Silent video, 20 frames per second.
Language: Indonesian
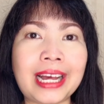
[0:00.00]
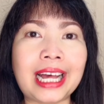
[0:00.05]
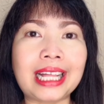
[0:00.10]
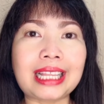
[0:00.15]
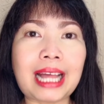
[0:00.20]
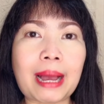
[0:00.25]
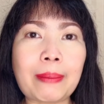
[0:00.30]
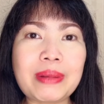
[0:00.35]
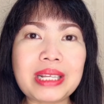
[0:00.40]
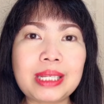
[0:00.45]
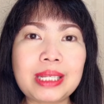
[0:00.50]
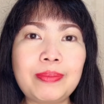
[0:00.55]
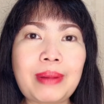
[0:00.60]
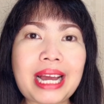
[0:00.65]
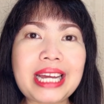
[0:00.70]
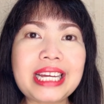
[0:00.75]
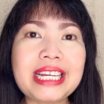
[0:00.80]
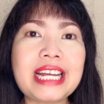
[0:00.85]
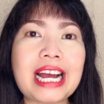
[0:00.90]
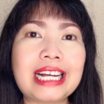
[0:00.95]
Tapi
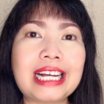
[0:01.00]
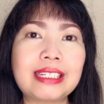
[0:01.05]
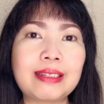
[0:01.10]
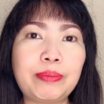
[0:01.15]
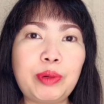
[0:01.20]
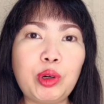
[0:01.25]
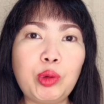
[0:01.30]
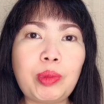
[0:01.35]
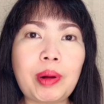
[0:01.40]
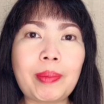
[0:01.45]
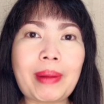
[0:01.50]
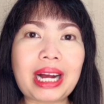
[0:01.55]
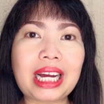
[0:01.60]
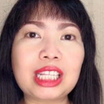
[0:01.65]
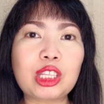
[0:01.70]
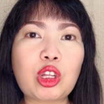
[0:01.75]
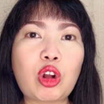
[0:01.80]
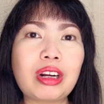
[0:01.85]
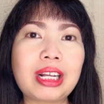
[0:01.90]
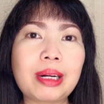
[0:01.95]
sebaiknya sebelum
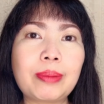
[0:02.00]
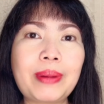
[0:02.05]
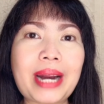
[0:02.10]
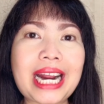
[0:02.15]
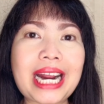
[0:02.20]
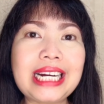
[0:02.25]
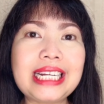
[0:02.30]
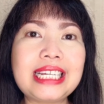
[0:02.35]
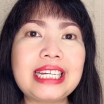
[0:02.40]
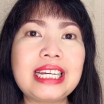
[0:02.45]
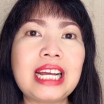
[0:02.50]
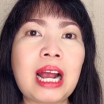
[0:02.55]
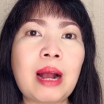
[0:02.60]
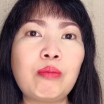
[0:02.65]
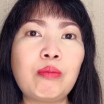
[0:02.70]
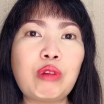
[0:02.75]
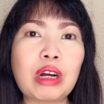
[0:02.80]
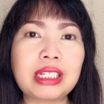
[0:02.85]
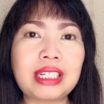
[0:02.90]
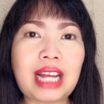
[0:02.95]
memakai toner Brelli,
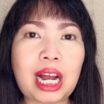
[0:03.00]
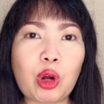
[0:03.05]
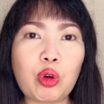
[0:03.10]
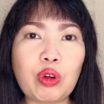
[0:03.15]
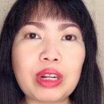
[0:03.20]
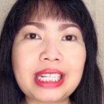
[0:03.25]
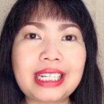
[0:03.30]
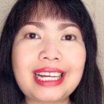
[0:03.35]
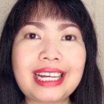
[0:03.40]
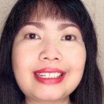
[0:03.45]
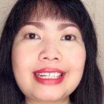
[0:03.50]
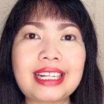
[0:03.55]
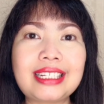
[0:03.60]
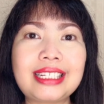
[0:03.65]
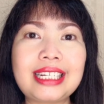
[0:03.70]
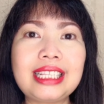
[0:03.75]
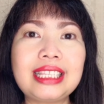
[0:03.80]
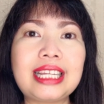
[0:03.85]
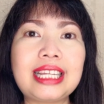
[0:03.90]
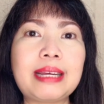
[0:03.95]
buat yang kulitnya
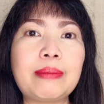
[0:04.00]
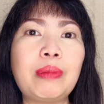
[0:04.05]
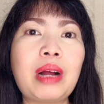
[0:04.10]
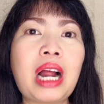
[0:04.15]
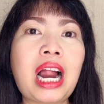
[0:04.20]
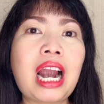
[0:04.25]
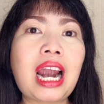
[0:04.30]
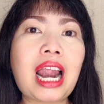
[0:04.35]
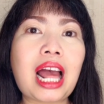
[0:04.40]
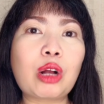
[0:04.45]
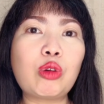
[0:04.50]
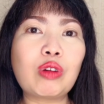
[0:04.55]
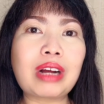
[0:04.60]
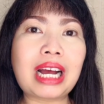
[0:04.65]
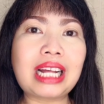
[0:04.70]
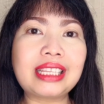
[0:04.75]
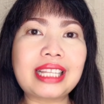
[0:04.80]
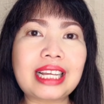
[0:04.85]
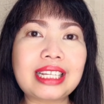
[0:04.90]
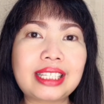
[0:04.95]
sensitif,
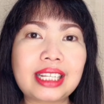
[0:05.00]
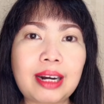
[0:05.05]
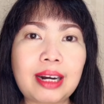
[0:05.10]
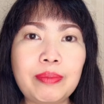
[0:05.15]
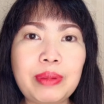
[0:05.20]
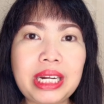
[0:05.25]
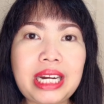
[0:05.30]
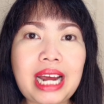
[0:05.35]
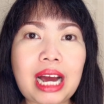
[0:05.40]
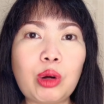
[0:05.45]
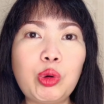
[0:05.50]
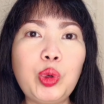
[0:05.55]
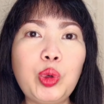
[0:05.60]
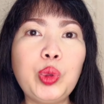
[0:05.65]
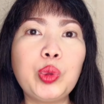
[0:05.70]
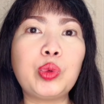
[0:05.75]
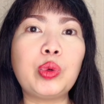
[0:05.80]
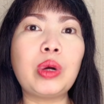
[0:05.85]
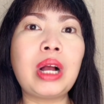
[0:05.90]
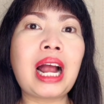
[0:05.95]
lakukan tes terlebih
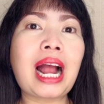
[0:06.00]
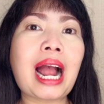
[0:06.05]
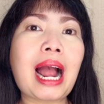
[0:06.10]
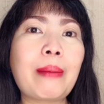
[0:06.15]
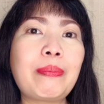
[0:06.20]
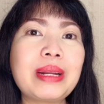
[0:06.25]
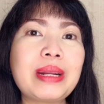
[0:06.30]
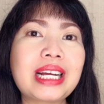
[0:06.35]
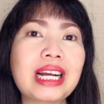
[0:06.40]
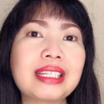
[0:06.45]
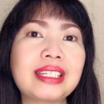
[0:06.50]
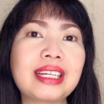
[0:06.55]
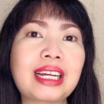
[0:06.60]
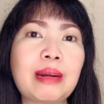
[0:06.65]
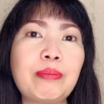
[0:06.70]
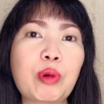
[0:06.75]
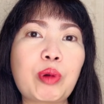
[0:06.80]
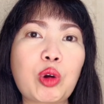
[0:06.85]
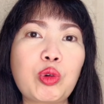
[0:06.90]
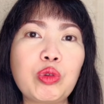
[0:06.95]
dahulu,
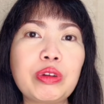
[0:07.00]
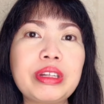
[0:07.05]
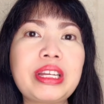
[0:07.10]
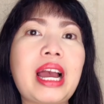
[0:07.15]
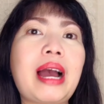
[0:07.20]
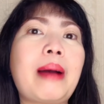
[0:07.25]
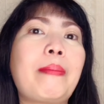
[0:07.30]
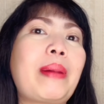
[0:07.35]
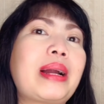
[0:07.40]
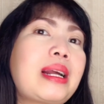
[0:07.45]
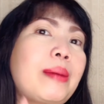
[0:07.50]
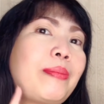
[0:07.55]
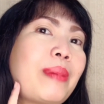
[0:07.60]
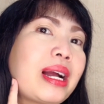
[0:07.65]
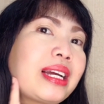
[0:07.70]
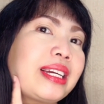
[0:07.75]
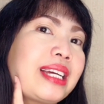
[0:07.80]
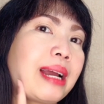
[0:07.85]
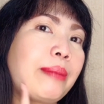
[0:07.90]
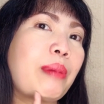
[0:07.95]
aplikasikan produknya pada
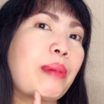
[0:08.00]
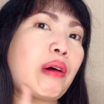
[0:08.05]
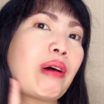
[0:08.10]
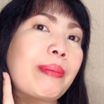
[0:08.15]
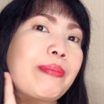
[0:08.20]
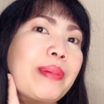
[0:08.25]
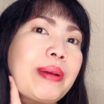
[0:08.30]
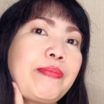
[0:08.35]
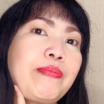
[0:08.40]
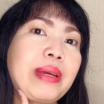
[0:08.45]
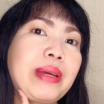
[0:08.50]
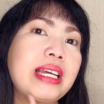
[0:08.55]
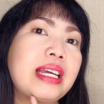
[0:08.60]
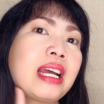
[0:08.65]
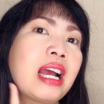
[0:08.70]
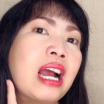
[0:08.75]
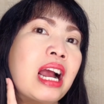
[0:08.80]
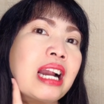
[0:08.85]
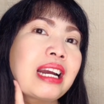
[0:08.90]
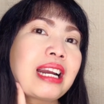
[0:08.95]
bagian bawah pipi.
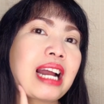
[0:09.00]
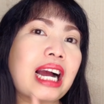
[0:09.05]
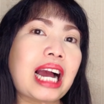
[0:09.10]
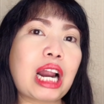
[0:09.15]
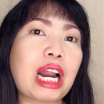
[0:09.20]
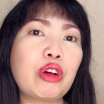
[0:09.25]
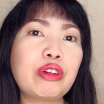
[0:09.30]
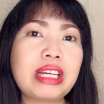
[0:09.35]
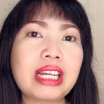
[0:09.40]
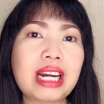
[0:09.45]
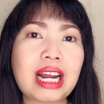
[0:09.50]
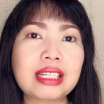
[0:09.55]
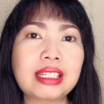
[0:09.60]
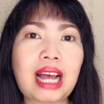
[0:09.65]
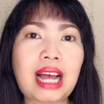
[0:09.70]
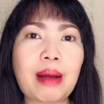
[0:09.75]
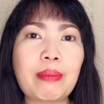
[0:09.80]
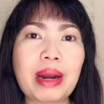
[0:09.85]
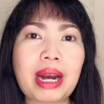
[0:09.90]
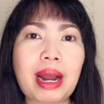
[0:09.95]
Nah, kalau
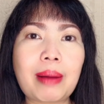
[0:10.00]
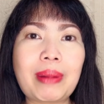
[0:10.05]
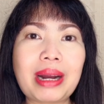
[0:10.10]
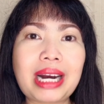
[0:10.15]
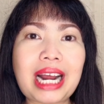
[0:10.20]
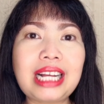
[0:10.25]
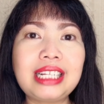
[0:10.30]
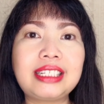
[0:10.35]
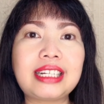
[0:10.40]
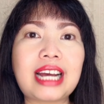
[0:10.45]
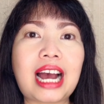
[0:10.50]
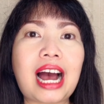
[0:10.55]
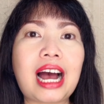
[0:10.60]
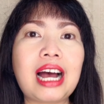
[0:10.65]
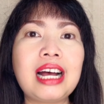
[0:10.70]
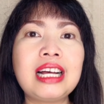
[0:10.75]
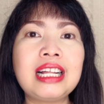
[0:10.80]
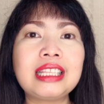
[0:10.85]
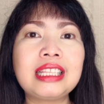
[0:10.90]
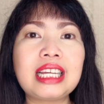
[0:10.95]
dirasa aman-aman aja,
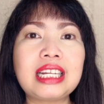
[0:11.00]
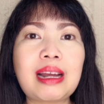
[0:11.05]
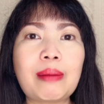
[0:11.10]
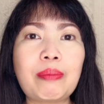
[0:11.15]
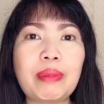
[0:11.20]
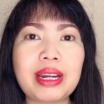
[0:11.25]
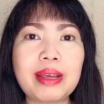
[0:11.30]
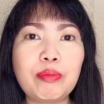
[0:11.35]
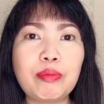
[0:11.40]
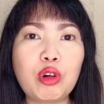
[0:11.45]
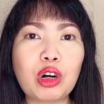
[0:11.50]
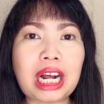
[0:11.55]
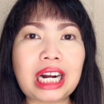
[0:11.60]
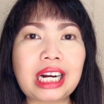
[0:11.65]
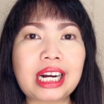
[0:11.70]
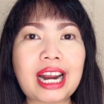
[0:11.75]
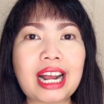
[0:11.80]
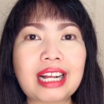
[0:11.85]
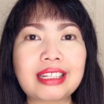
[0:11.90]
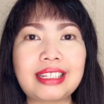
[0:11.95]
tidak menimbulkan
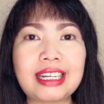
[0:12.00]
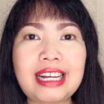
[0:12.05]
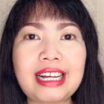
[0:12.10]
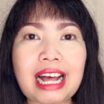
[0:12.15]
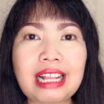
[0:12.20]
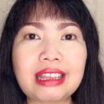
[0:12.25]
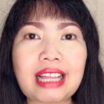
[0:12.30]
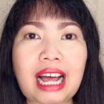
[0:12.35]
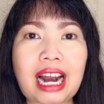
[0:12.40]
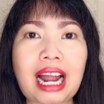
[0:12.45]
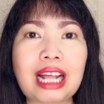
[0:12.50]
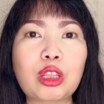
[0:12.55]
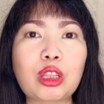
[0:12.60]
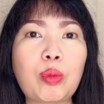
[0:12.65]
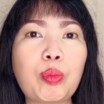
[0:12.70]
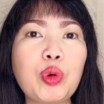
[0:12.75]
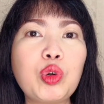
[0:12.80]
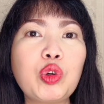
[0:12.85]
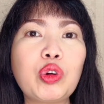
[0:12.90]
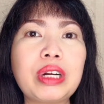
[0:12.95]
reaksi gatal
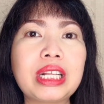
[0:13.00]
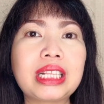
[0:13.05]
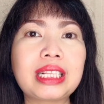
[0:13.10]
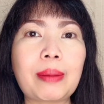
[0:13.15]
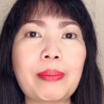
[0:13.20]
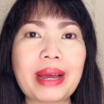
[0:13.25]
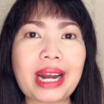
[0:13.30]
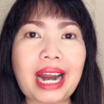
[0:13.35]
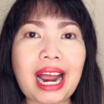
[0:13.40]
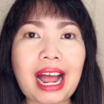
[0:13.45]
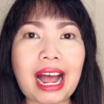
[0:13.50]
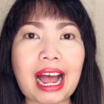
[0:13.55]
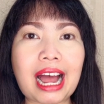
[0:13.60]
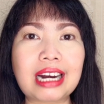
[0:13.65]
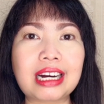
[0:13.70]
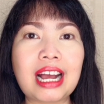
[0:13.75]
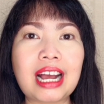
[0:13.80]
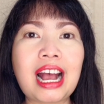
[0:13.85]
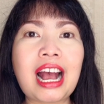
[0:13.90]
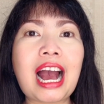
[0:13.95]
ataupun kulit
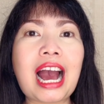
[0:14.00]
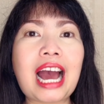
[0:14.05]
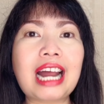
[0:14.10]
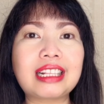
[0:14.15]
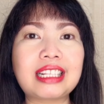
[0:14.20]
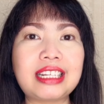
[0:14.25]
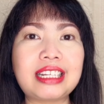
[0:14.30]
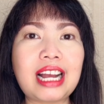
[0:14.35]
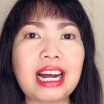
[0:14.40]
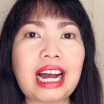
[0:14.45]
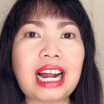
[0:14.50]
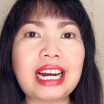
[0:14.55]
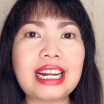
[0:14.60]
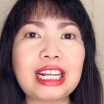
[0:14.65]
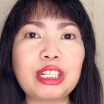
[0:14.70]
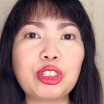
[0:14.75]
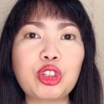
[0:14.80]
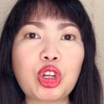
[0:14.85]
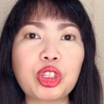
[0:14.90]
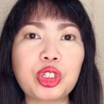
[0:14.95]
kemerahan, artinya
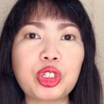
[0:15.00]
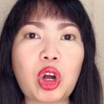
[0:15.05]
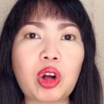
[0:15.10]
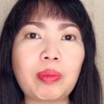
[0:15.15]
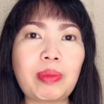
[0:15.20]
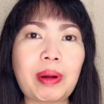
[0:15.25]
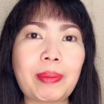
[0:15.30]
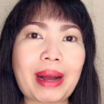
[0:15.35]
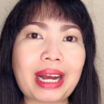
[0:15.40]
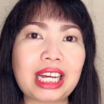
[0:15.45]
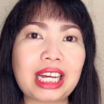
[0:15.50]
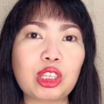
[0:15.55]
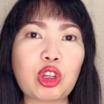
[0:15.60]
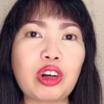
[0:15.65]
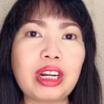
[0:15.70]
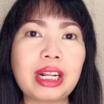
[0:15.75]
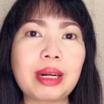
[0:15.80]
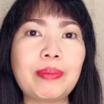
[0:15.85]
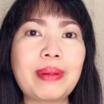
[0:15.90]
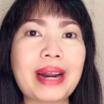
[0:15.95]
kalian cocok memakai
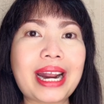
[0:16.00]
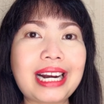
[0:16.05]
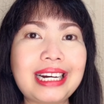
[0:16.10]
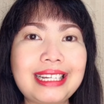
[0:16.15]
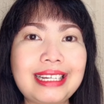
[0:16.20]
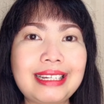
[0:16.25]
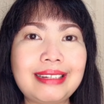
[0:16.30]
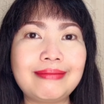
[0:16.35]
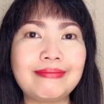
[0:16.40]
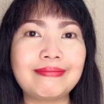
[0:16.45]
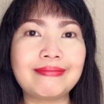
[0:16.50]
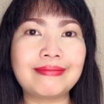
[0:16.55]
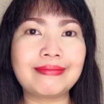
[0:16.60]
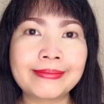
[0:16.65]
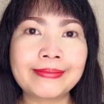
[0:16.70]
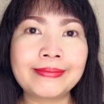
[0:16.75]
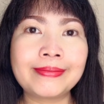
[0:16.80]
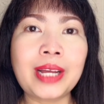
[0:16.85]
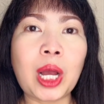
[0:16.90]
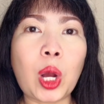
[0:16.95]
toner Brelli.
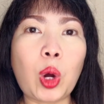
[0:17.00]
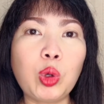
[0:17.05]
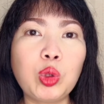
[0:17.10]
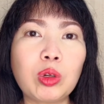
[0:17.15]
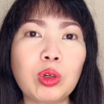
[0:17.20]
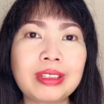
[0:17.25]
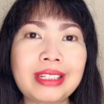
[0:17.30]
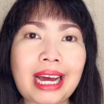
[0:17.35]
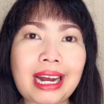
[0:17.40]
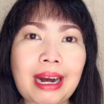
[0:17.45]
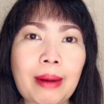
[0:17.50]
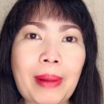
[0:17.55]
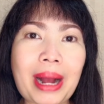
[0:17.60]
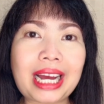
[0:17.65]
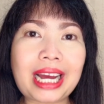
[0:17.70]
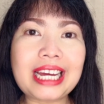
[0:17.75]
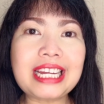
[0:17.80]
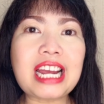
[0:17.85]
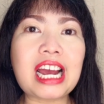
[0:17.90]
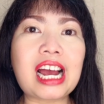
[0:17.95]
Untuk cara
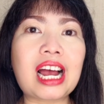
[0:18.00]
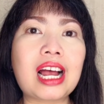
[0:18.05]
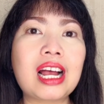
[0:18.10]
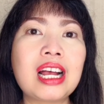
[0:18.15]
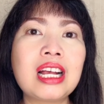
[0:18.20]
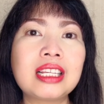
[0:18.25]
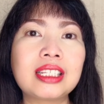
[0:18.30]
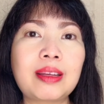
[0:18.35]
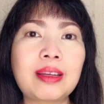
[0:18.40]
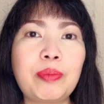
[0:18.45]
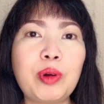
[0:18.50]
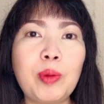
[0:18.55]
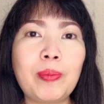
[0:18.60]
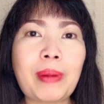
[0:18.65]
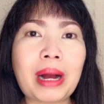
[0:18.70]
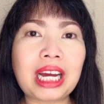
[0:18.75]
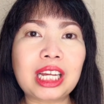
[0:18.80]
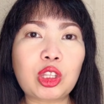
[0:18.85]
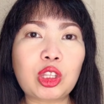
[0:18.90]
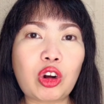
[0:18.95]
pakainya, sebelum
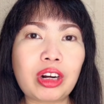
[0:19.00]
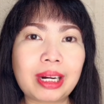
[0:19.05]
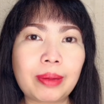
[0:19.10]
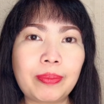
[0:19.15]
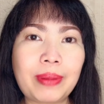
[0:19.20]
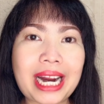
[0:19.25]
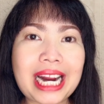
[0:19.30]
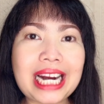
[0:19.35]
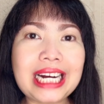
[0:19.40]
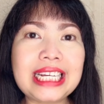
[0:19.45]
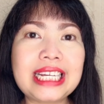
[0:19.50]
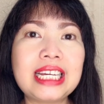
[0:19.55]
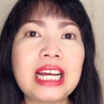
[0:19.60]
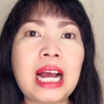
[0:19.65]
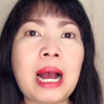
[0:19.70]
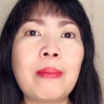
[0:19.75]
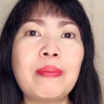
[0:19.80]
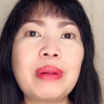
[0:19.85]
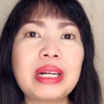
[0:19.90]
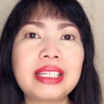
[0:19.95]
pakai toner Brelly,
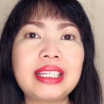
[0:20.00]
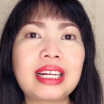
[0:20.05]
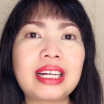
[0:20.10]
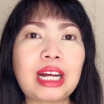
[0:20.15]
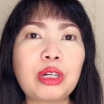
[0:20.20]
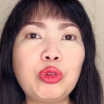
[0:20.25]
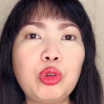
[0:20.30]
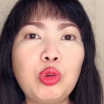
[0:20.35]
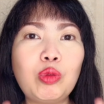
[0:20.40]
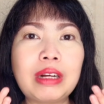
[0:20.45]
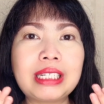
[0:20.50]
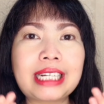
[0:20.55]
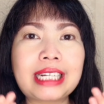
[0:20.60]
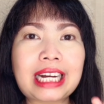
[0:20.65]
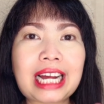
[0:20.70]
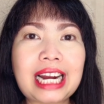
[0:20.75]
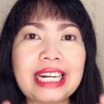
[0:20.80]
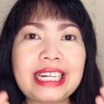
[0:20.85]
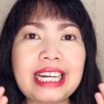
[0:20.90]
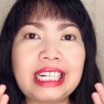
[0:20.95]
bersihkan dulu wajah
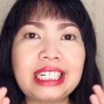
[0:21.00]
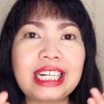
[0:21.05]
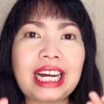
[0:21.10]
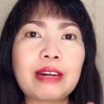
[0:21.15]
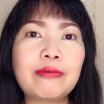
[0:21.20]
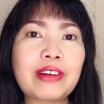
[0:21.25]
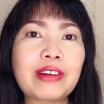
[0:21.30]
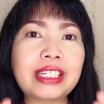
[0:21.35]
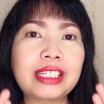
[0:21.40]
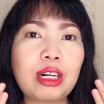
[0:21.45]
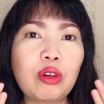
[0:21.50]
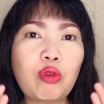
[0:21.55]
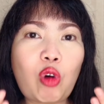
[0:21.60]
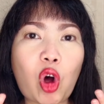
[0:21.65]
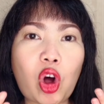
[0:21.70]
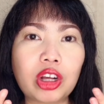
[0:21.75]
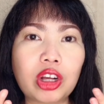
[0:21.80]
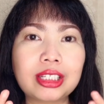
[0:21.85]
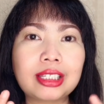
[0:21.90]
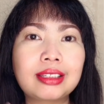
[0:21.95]
kalian dengan facial
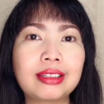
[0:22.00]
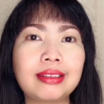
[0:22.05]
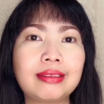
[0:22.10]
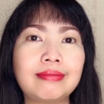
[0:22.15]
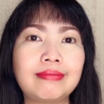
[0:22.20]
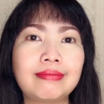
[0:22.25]
wash.